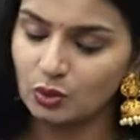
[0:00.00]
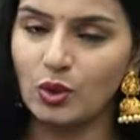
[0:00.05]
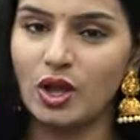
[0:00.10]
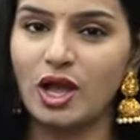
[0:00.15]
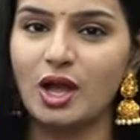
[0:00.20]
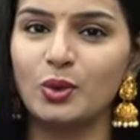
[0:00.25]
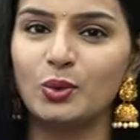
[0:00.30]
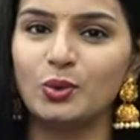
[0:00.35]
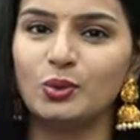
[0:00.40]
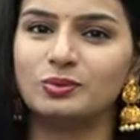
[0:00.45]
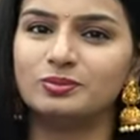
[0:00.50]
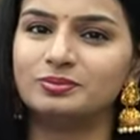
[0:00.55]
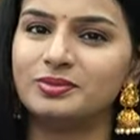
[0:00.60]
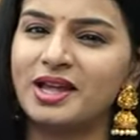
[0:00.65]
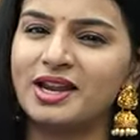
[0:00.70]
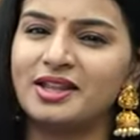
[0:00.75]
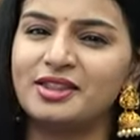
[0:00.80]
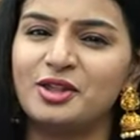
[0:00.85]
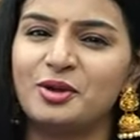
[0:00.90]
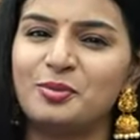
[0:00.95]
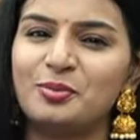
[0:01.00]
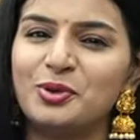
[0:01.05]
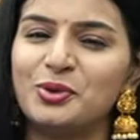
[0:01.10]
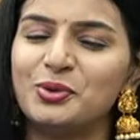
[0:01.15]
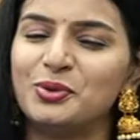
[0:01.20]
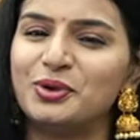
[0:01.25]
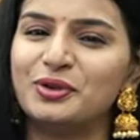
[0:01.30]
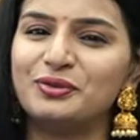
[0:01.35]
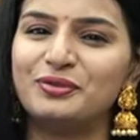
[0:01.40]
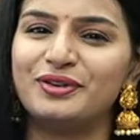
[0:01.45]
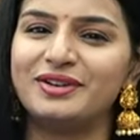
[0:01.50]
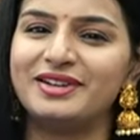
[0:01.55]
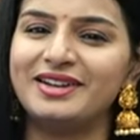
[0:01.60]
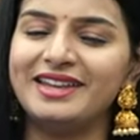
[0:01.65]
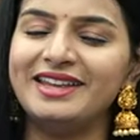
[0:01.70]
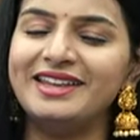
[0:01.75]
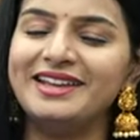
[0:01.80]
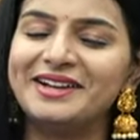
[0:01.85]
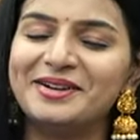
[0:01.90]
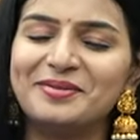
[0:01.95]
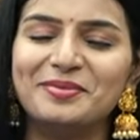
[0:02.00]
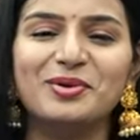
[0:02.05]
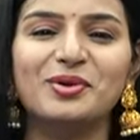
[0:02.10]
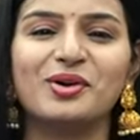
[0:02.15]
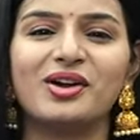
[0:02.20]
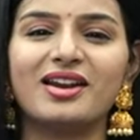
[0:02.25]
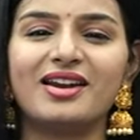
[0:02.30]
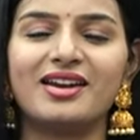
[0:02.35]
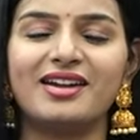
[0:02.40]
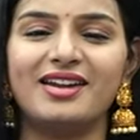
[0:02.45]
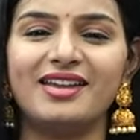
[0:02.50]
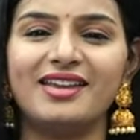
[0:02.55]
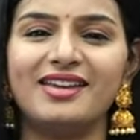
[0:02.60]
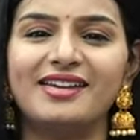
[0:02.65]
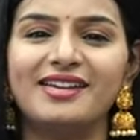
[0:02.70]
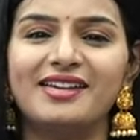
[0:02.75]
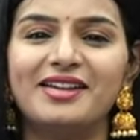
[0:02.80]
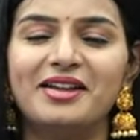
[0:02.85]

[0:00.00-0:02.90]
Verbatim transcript: వావ్ అదర్ బ్యూటిఫుల్ ఇంక్ బ్లూ కలర్ అండి